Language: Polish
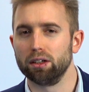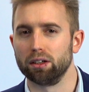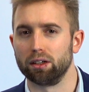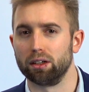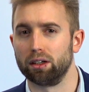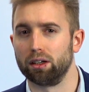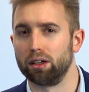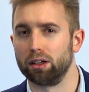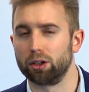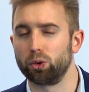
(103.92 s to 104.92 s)
e,
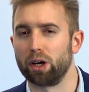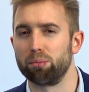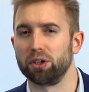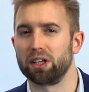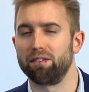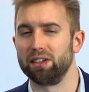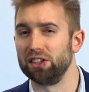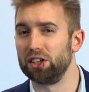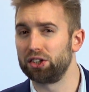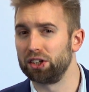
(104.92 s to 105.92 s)
która potrafi
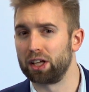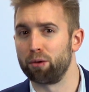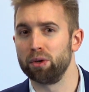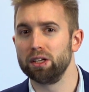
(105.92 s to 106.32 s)
gdzieś się tam